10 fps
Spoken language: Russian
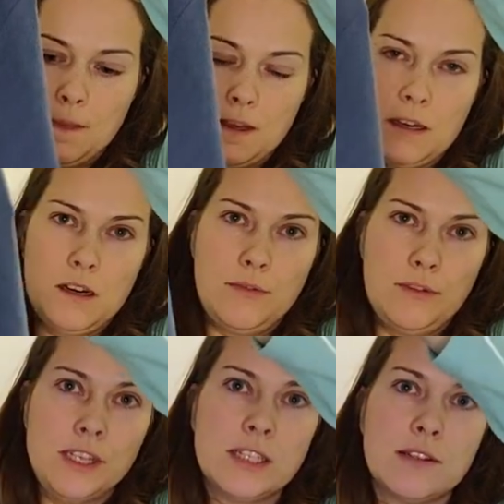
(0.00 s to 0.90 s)
э,
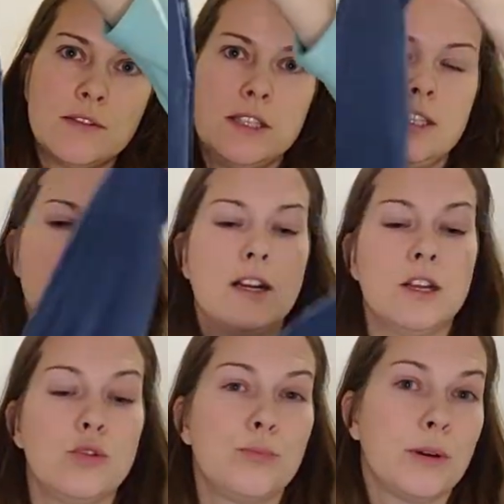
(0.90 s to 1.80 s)
флисовая серая
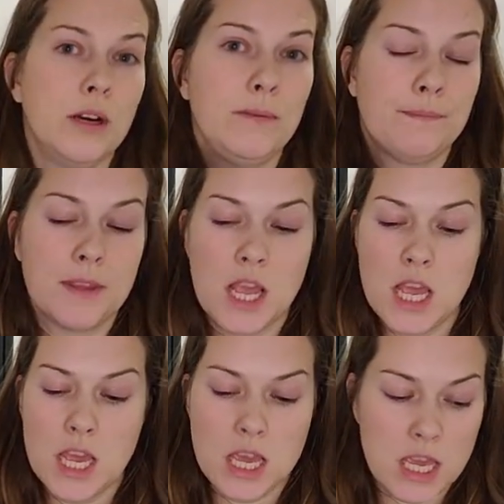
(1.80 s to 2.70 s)
юбка.
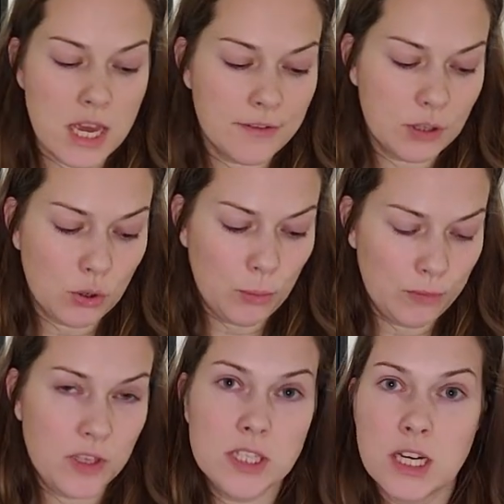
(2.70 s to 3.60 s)
И я в таком
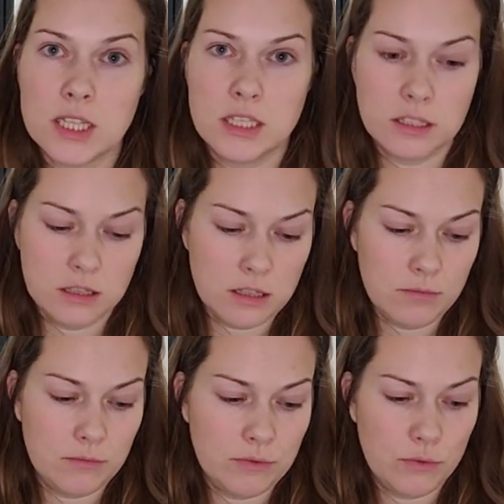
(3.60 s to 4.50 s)
виде ходила в